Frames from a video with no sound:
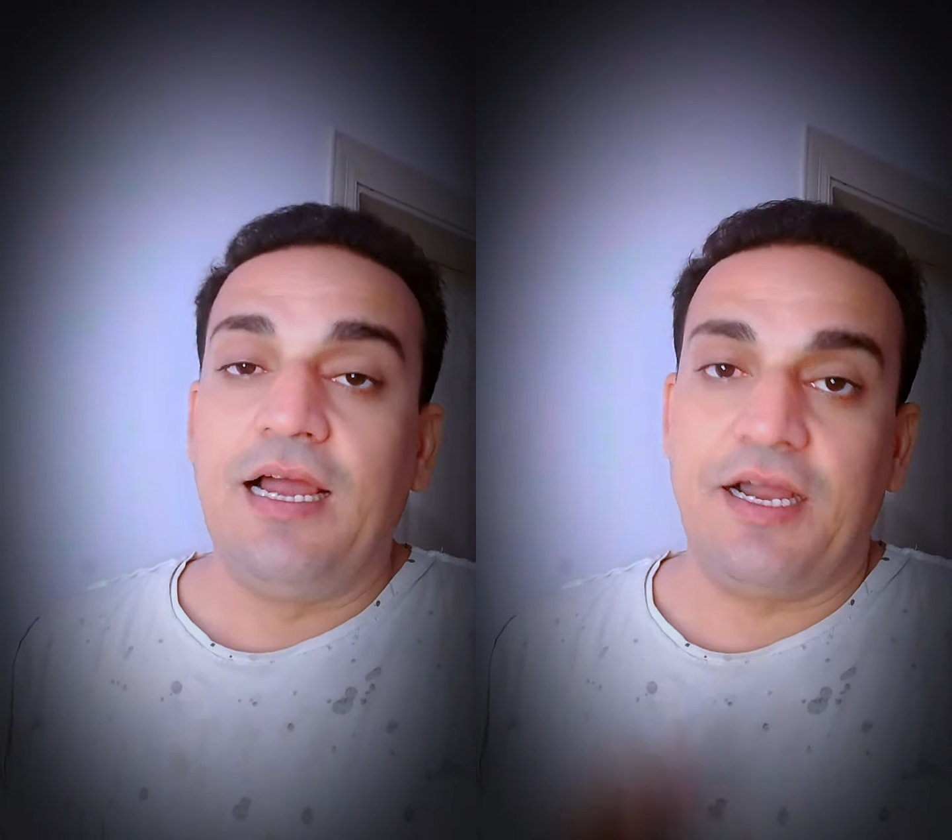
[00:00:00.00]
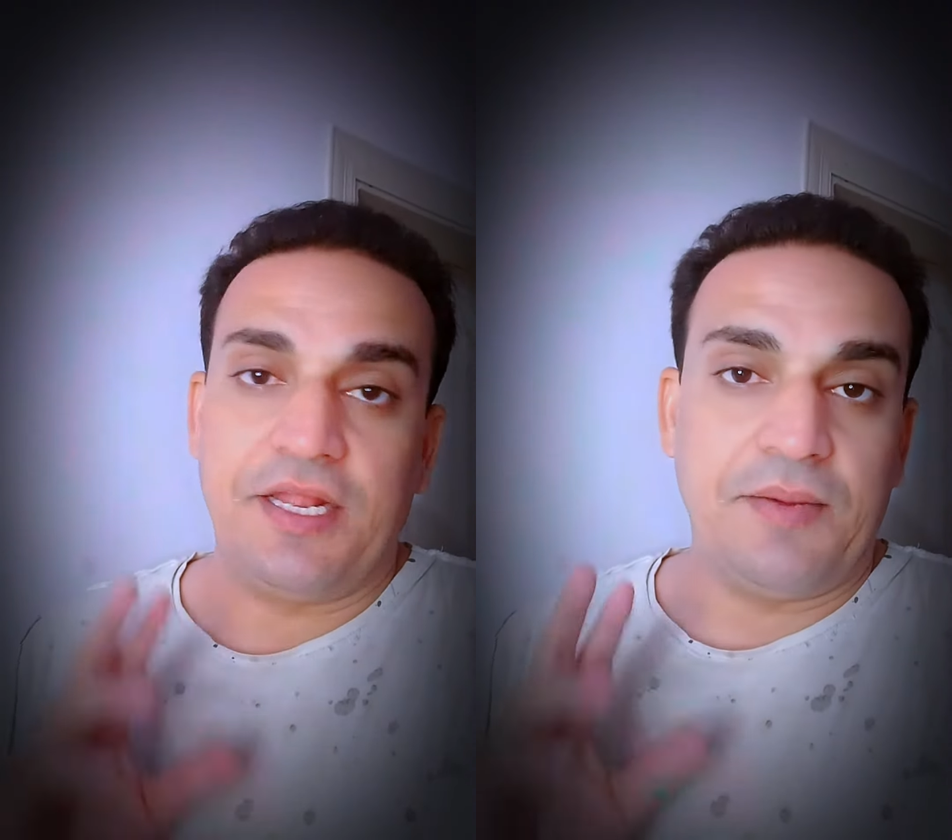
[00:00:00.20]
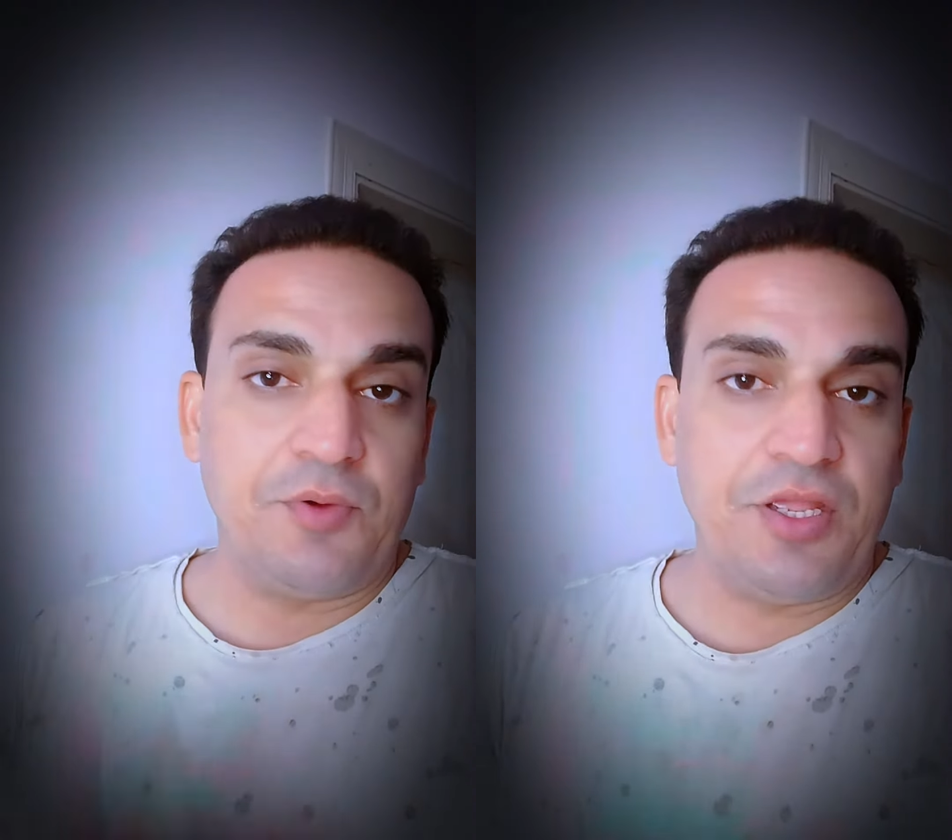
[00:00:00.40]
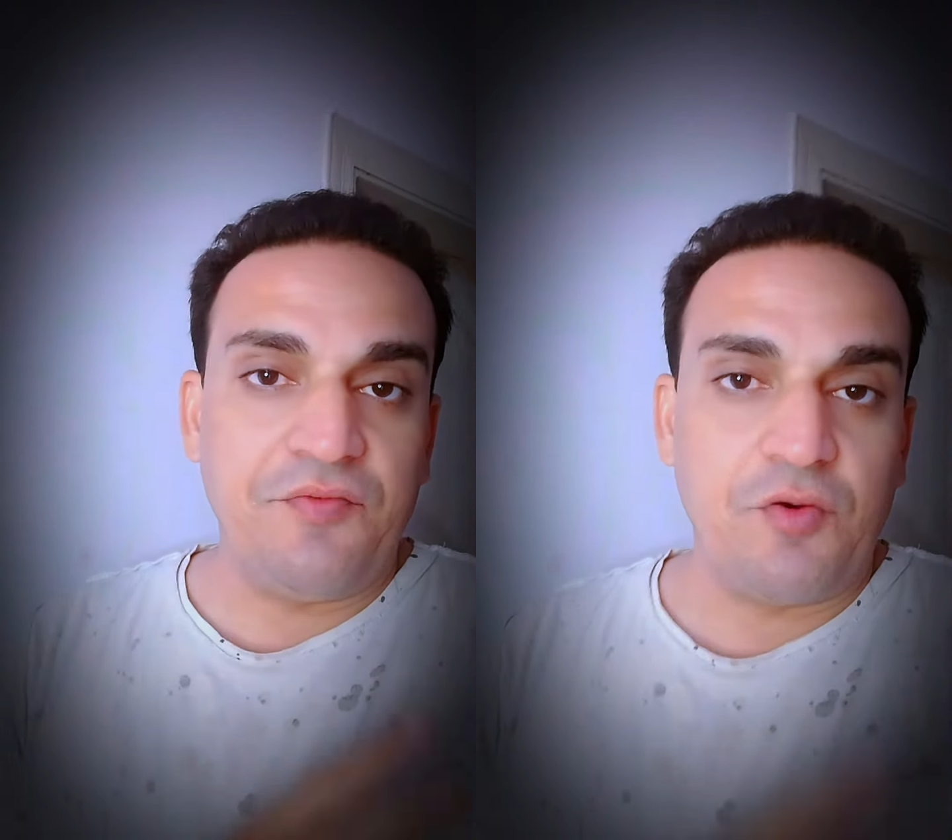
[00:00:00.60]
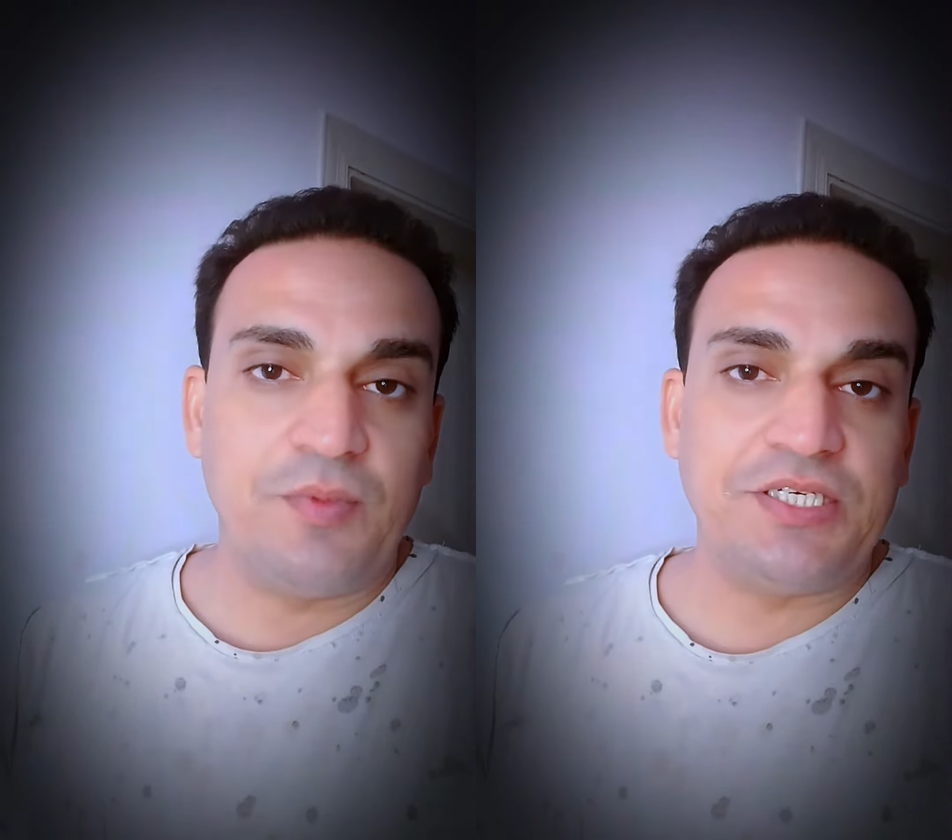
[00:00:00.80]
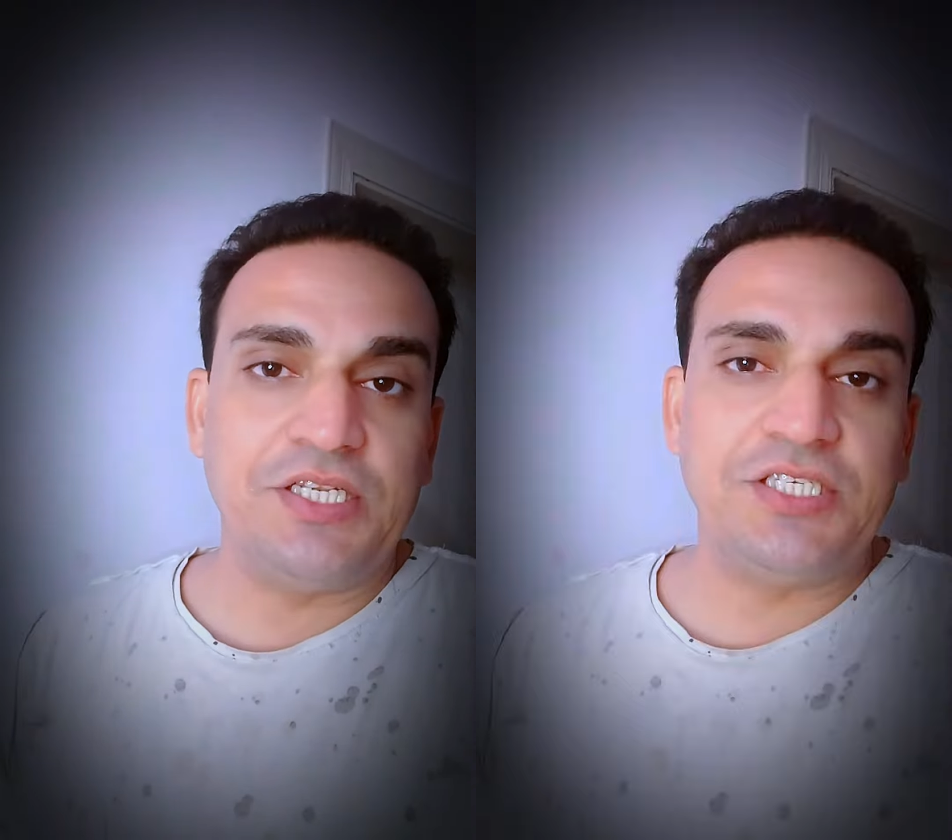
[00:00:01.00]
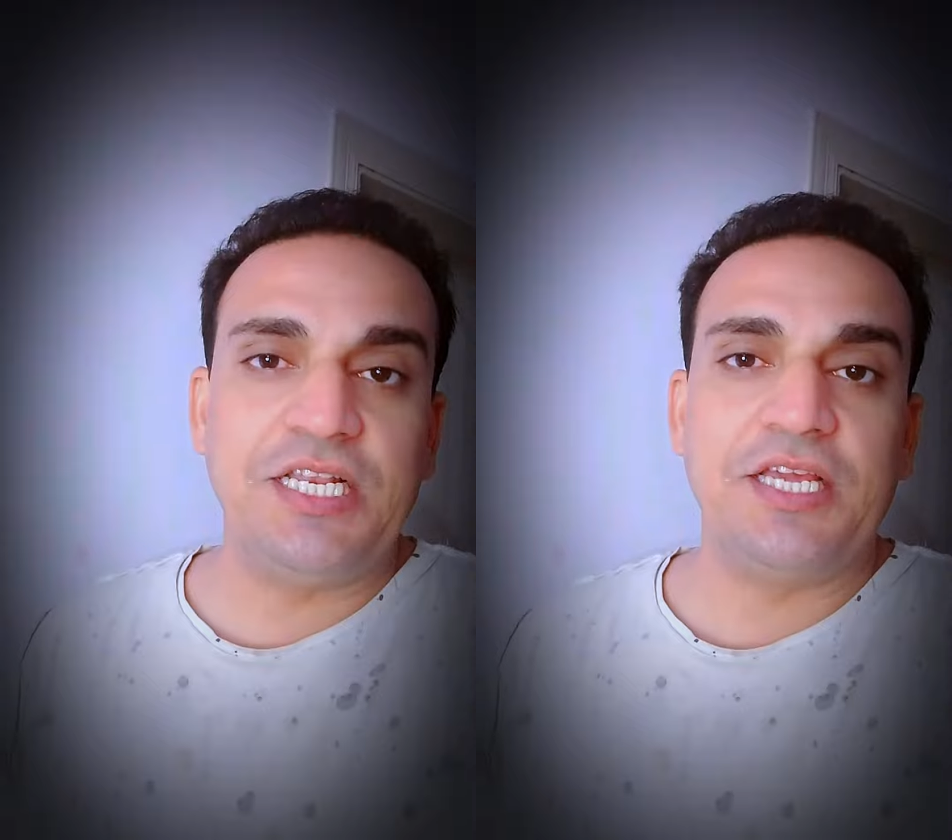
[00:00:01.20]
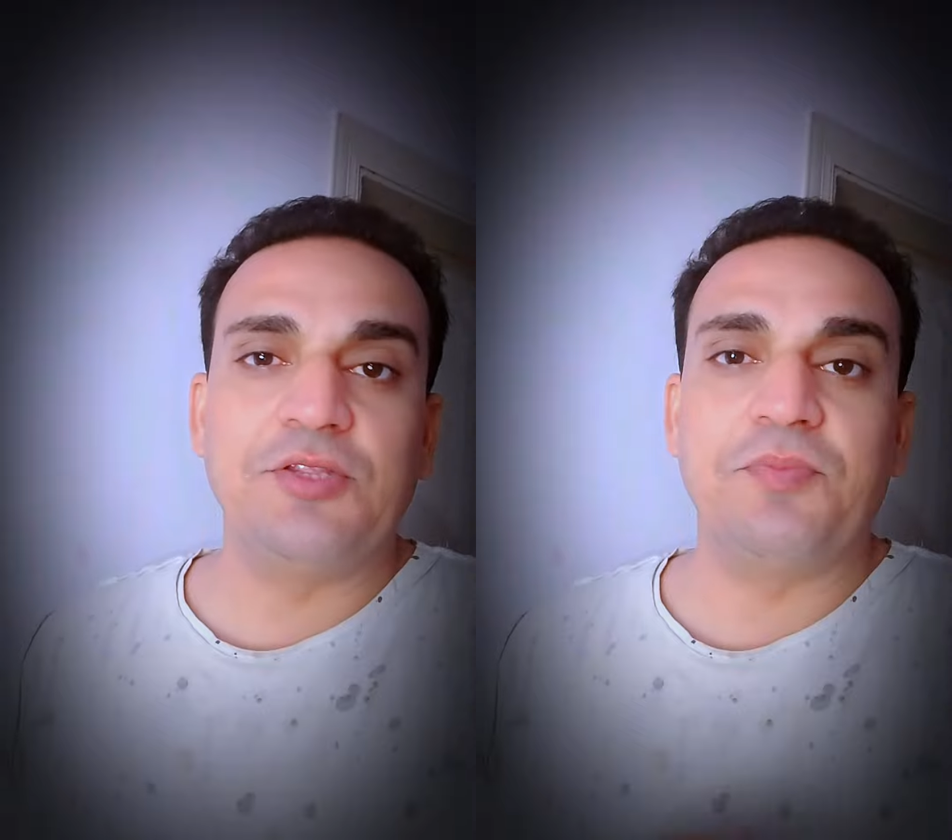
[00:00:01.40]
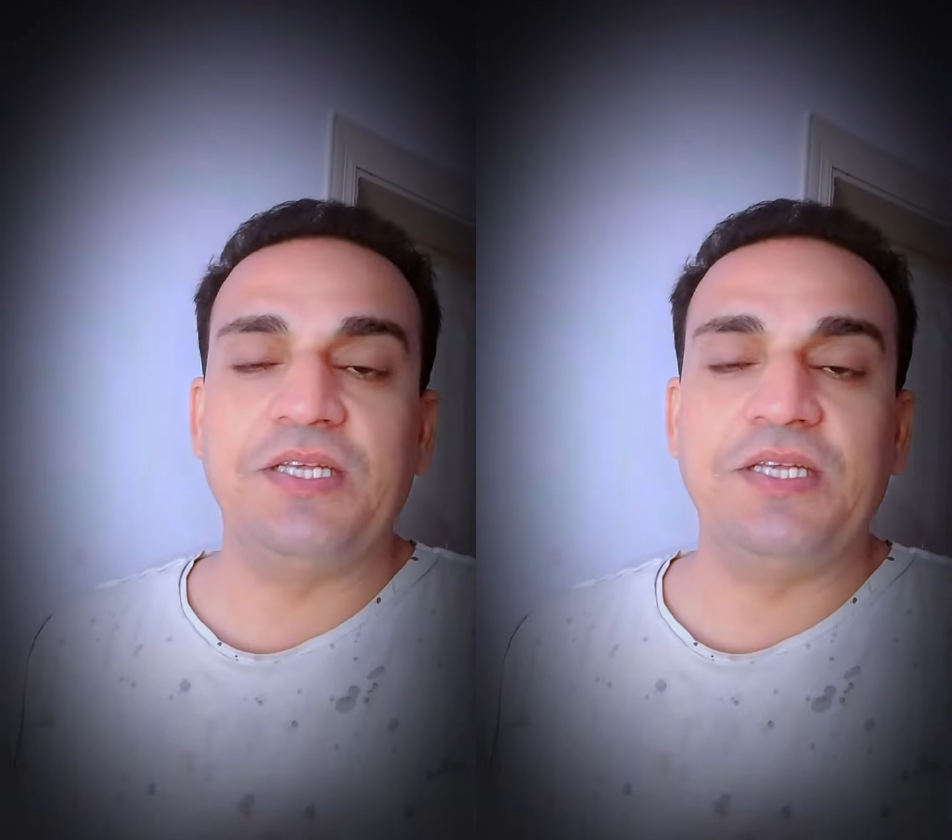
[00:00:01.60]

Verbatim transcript: अगर आपको ये इन्फॉर्मेशन अच्छी लगी तो